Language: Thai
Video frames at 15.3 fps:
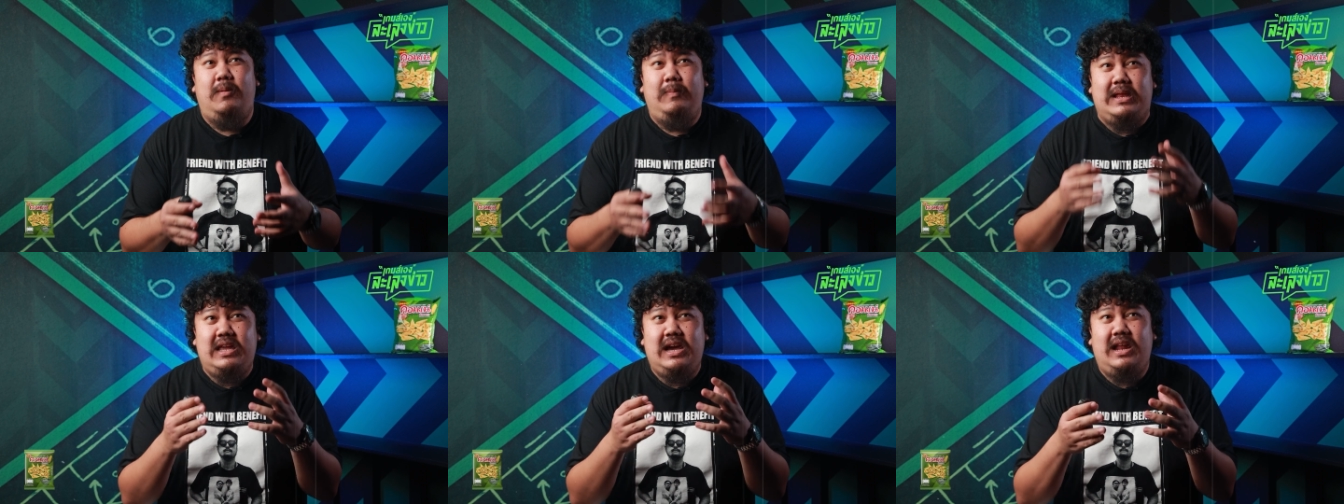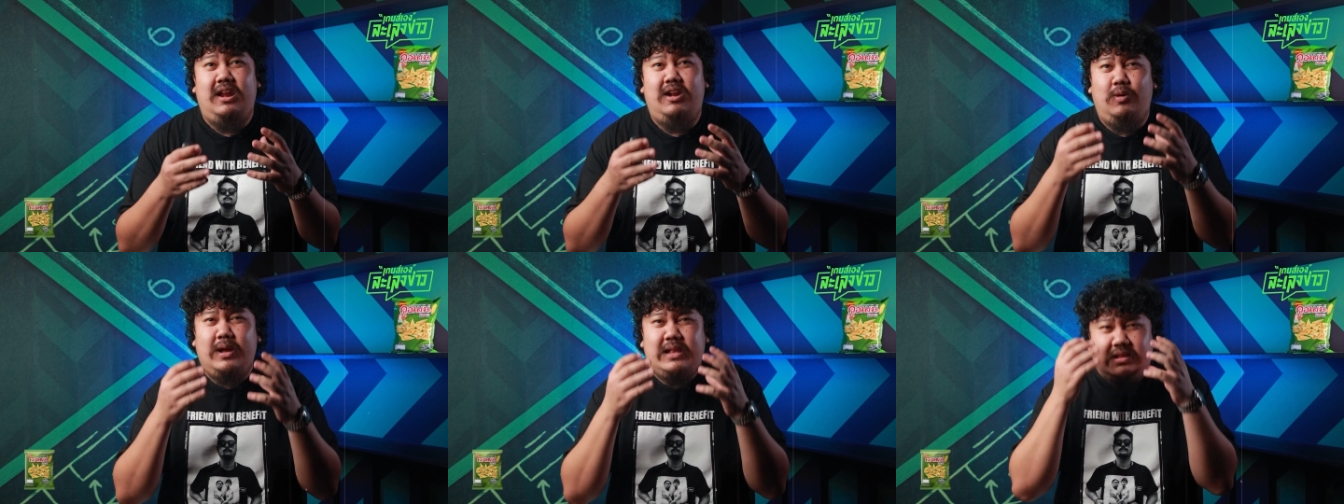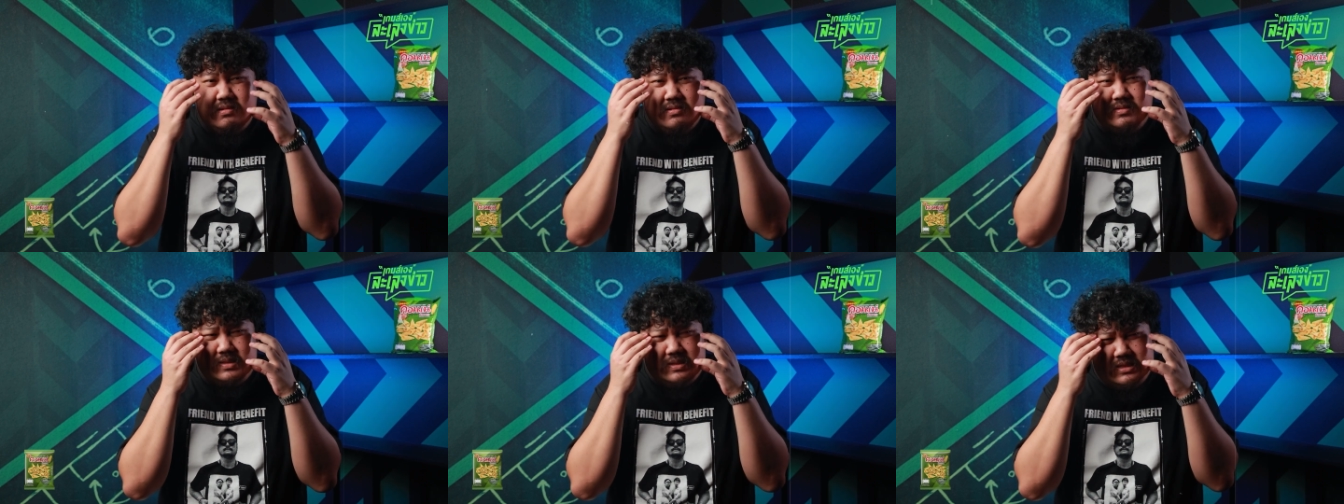อมันเยอะ แล้วเราก็
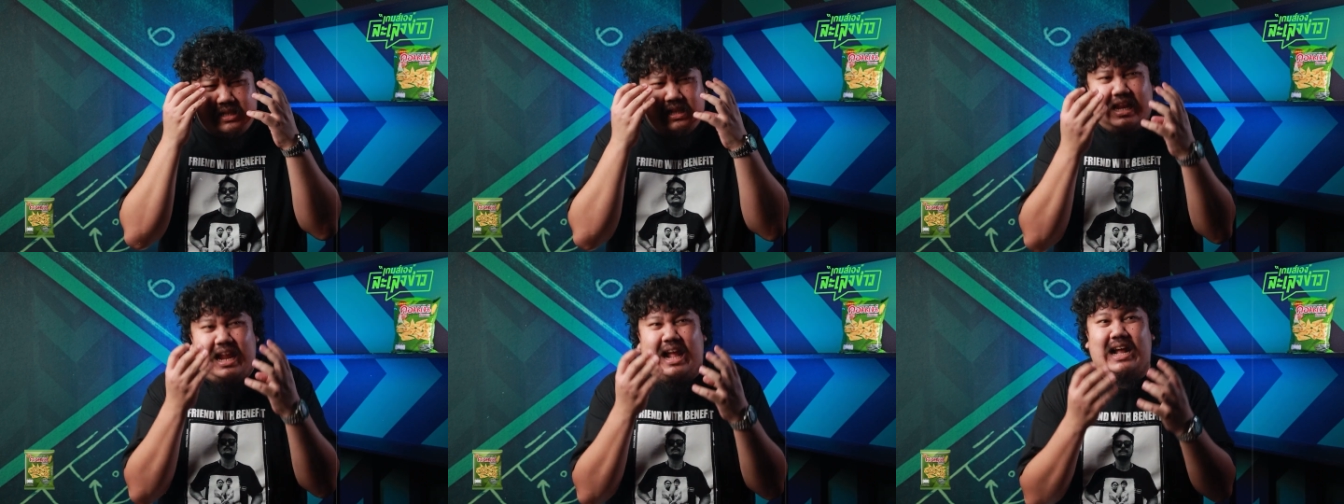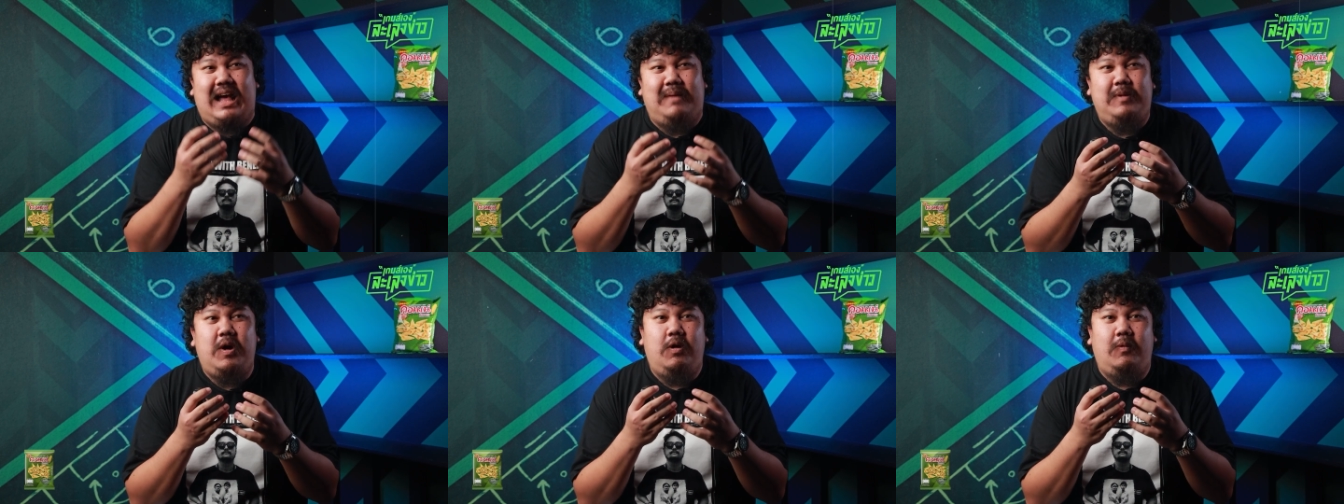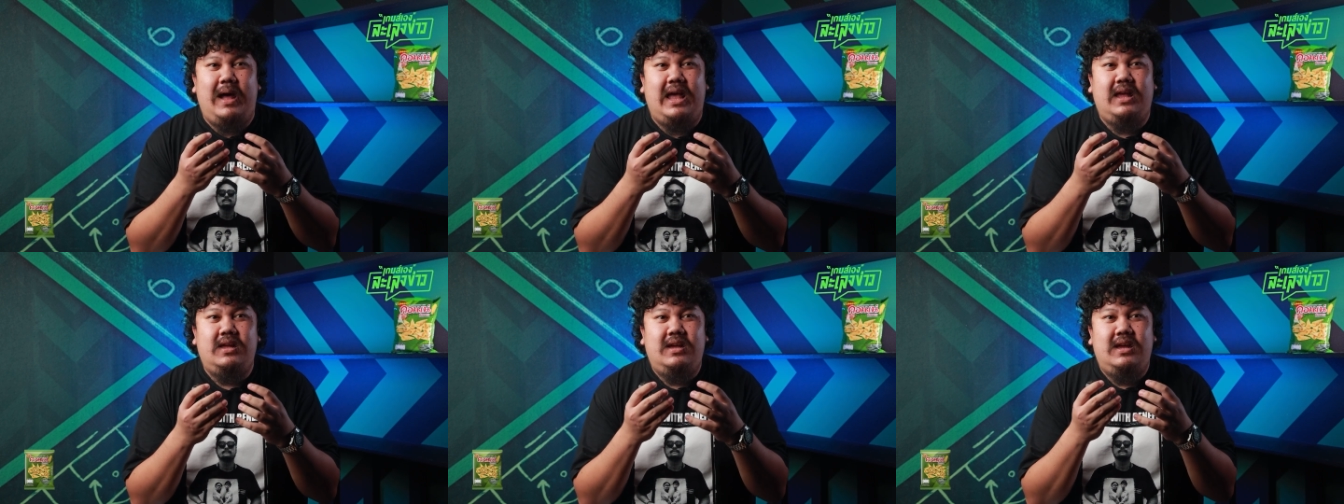จินตนาการไม่ออก
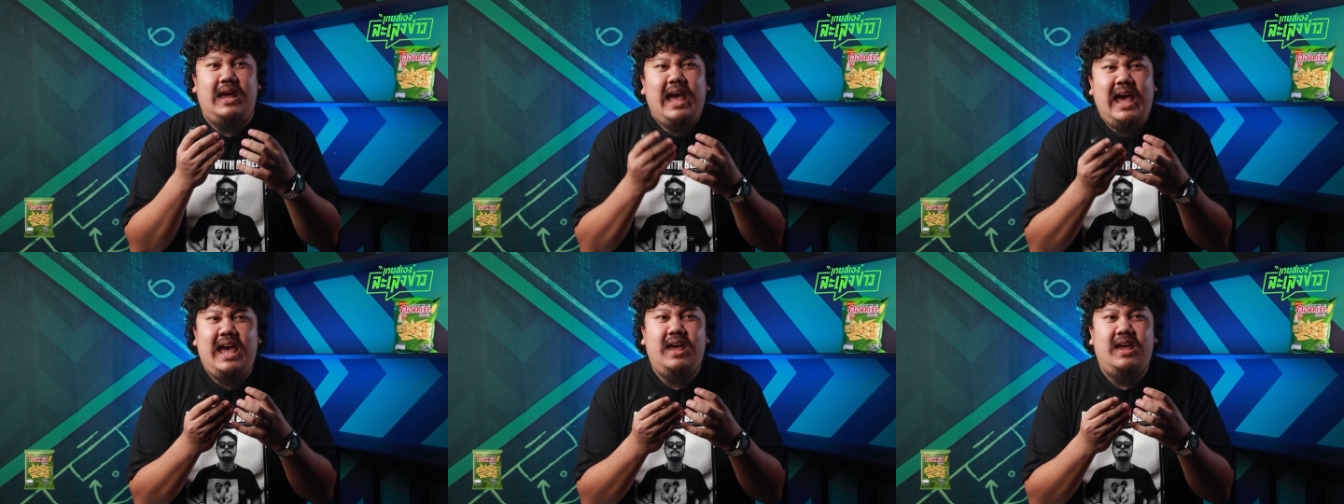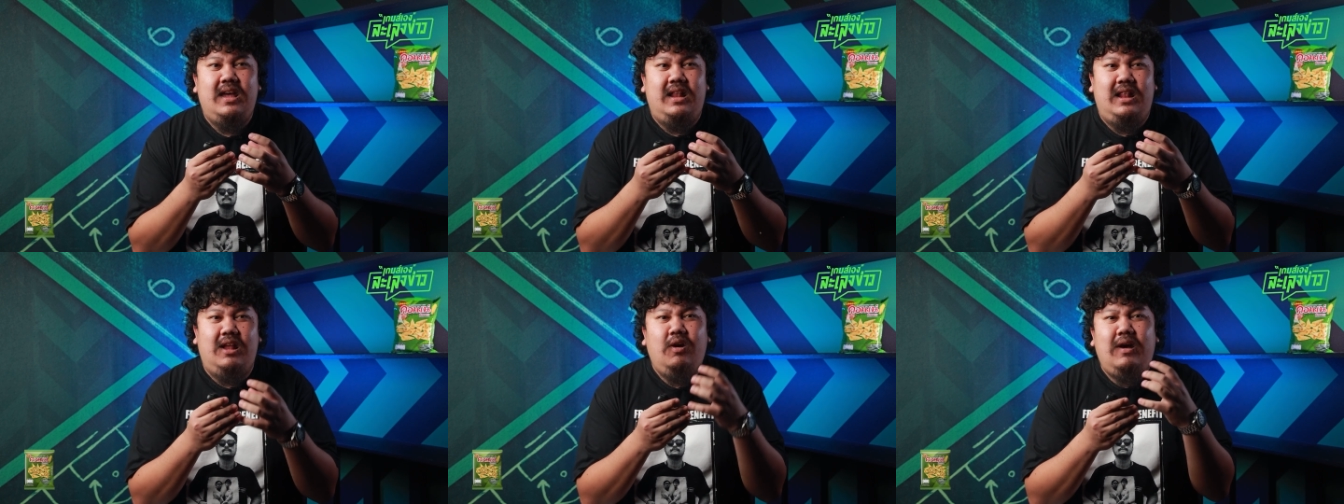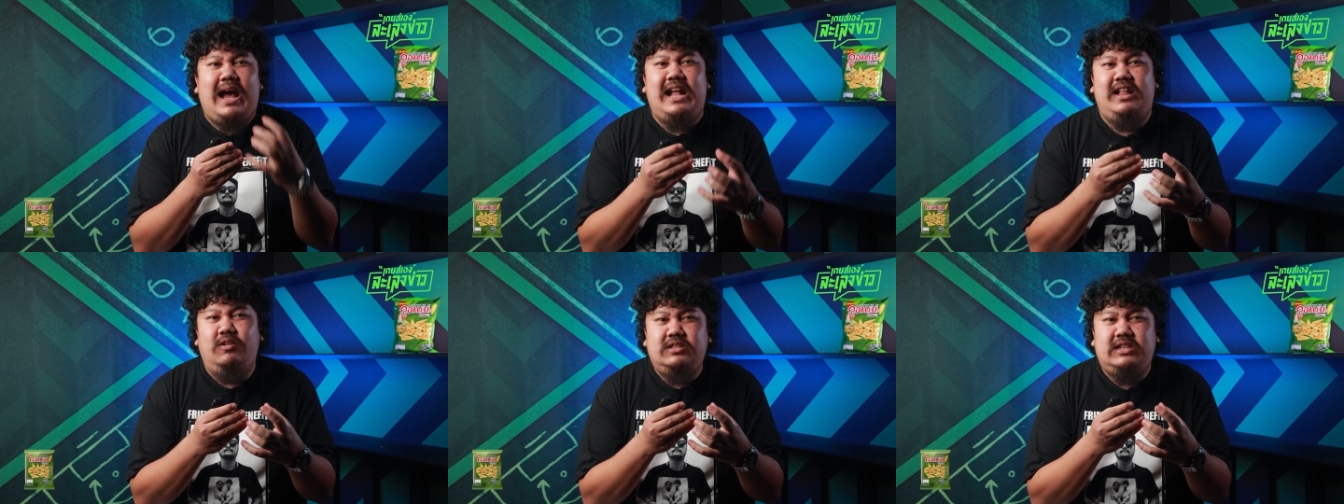ว่า เอ๊ะ แล้วใคร
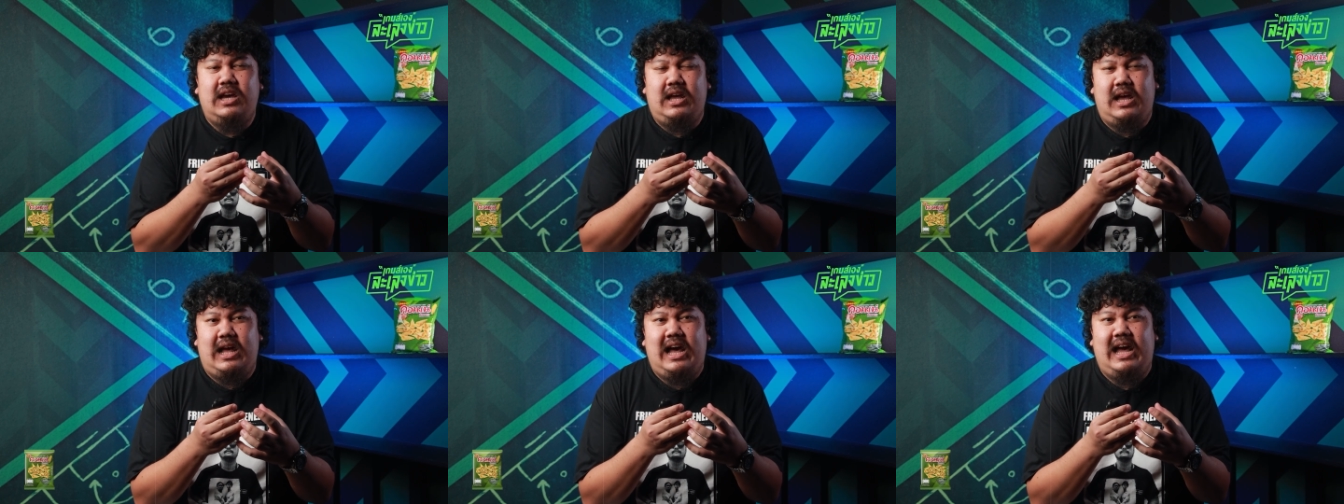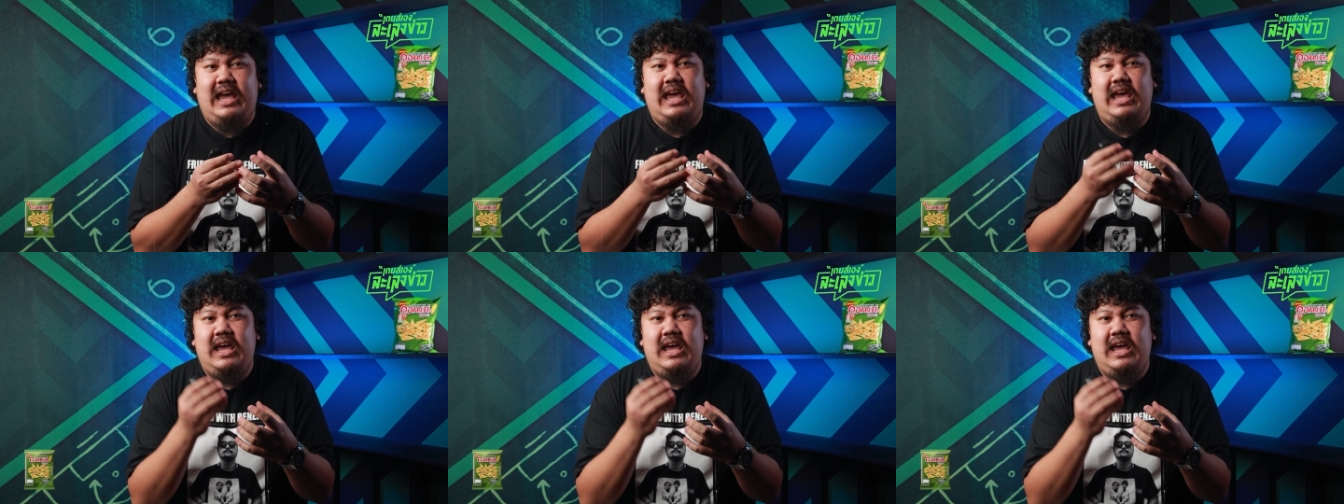ต้องเจอกับใคร